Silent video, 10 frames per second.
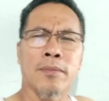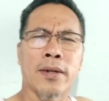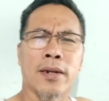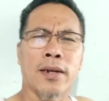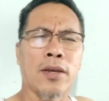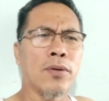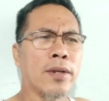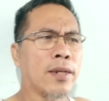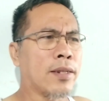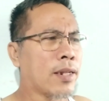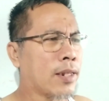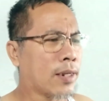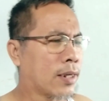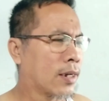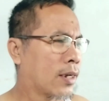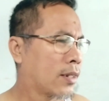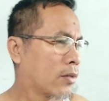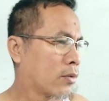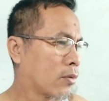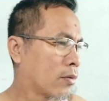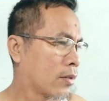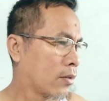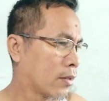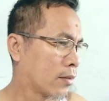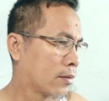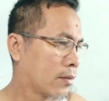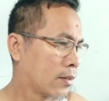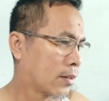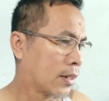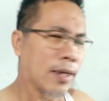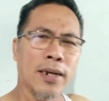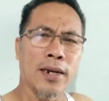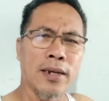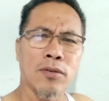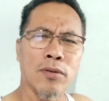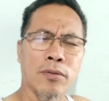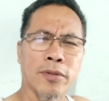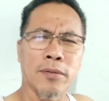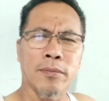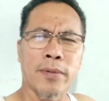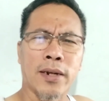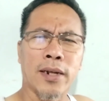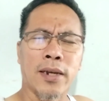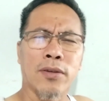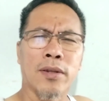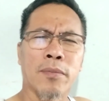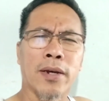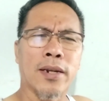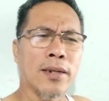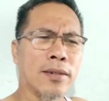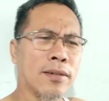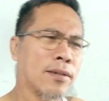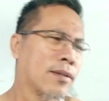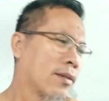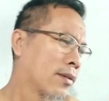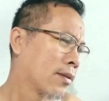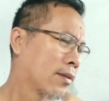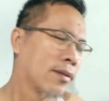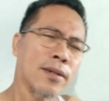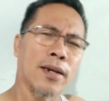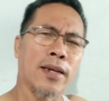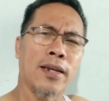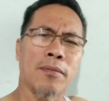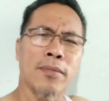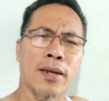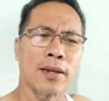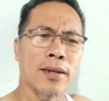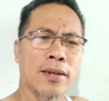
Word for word: Parang ngayon ay eh, dati kayang-kaya ko yung eh, kayang-kaya kong homesick. Parang ngayon ay eh, parang nahirap na.